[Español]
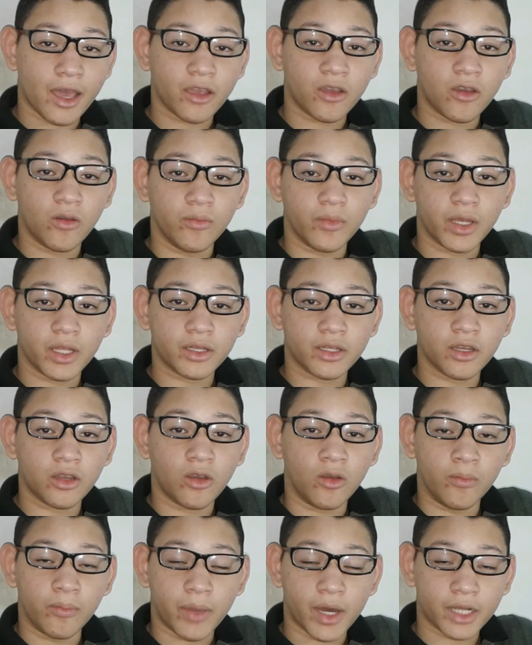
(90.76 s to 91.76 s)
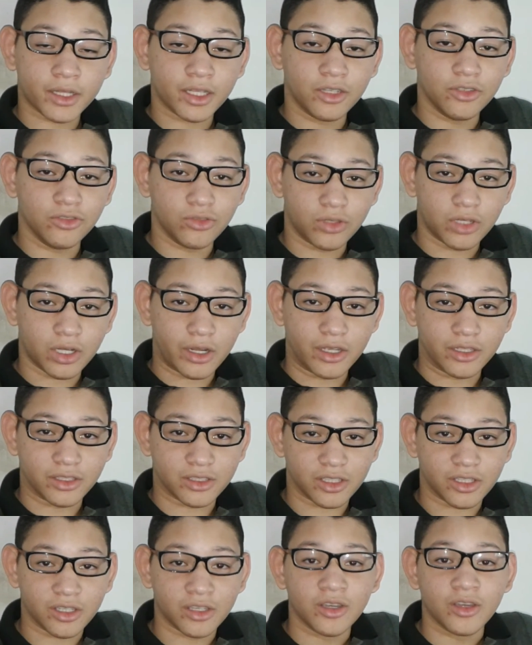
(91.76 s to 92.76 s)
like, comenten, comparten y
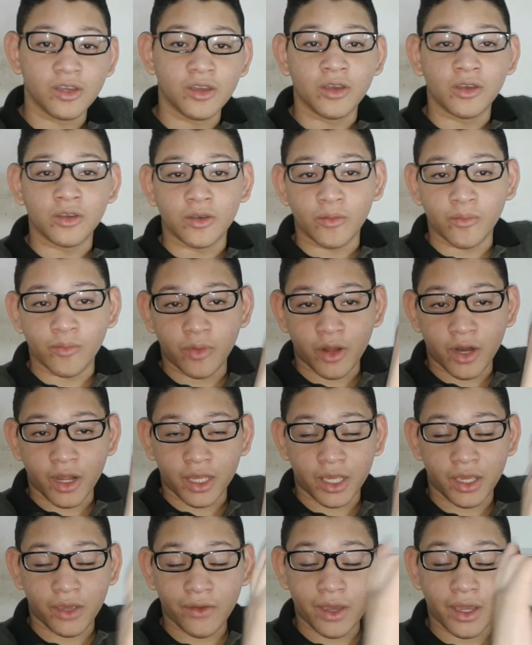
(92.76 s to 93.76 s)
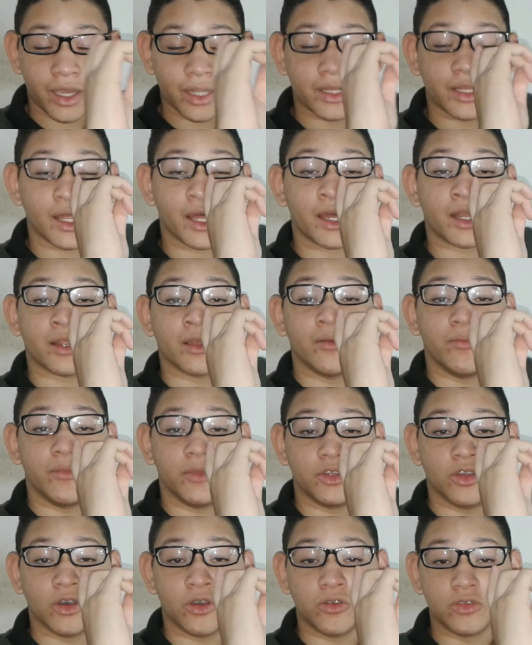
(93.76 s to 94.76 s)
suscríbanse. Por aquí van a estar
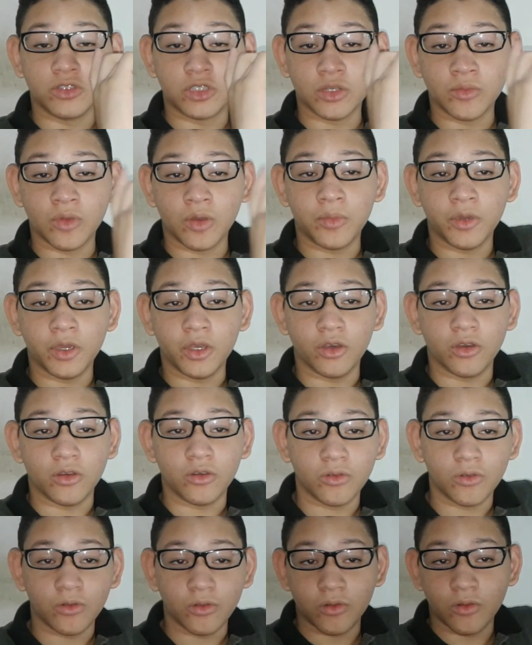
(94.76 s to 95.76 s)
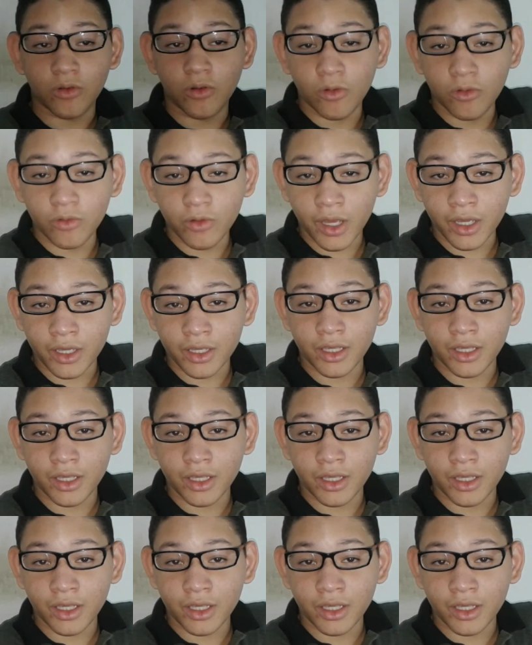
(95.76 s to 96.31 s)
mis dos últimos videos, uno